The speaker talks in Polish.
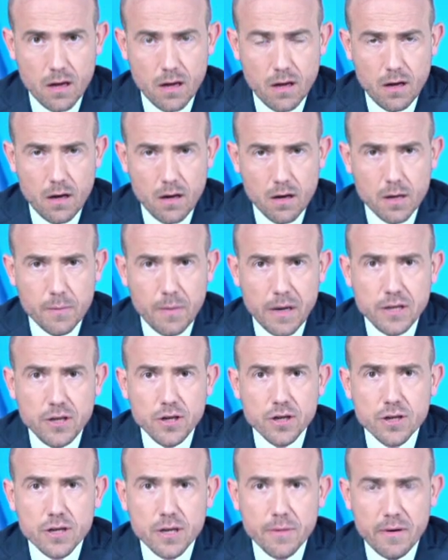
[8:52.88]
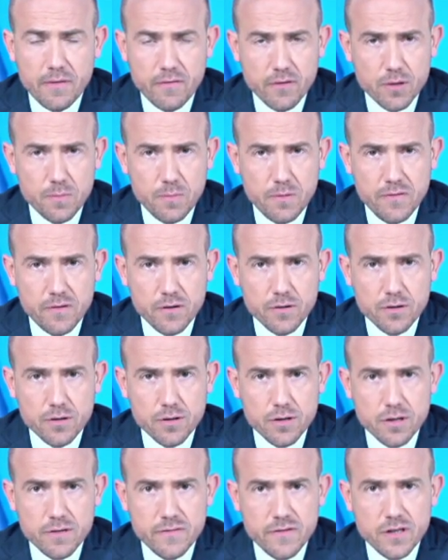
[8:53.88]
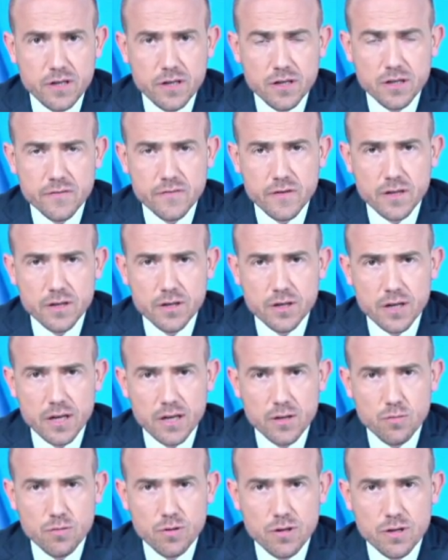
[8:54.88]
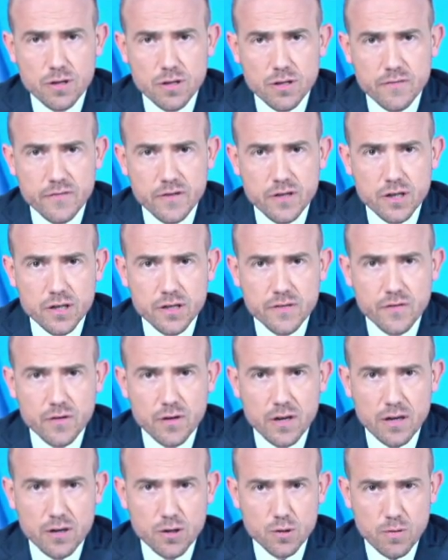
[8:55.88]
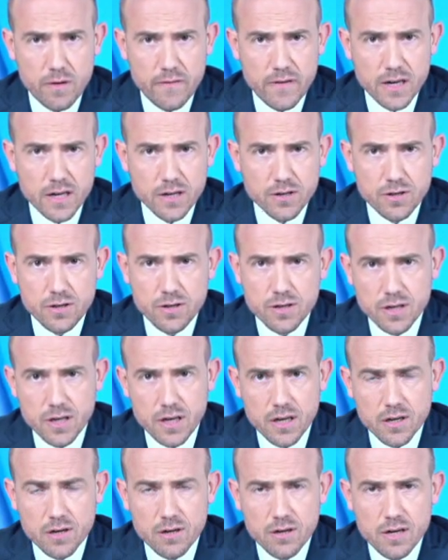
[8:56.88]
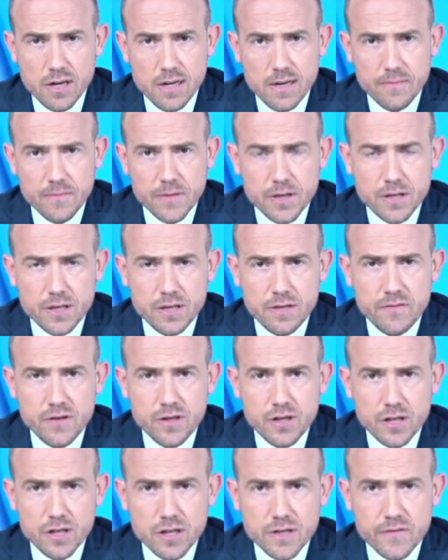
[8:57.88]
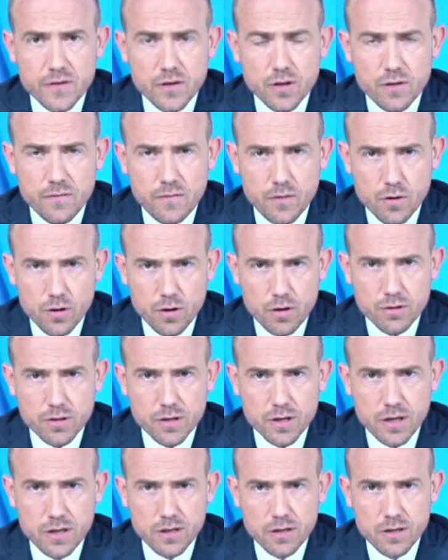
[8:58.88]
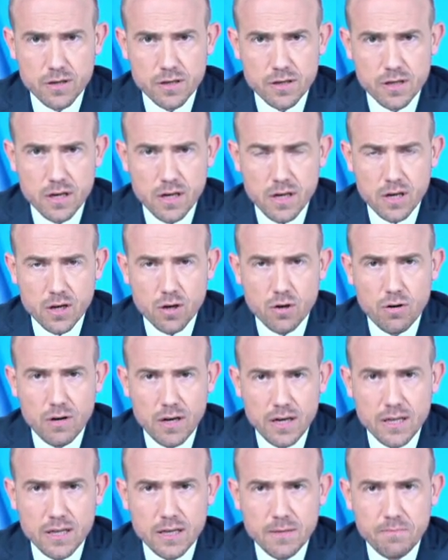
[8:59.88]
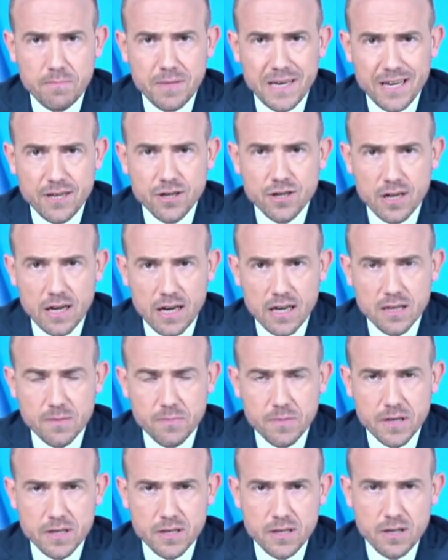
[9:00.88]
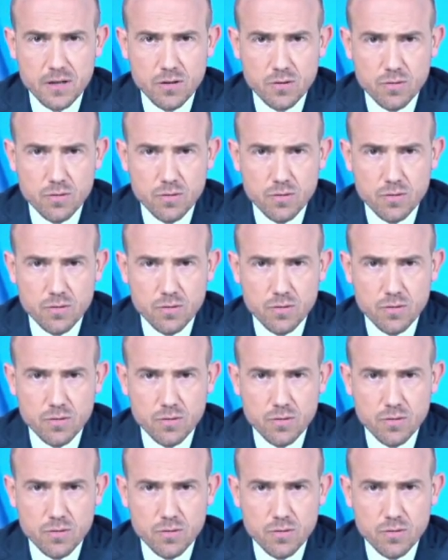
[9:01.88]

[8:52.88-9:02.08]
Chyba nikt nie ma wątpliwości, że zwycięstwo Andrzeja Dudy to jest zwycięstwo Jarosława Kaczyńskiego, to jest zwycięstwo Nowogrodzkiej, to jest kolejne pięć lat prezydentury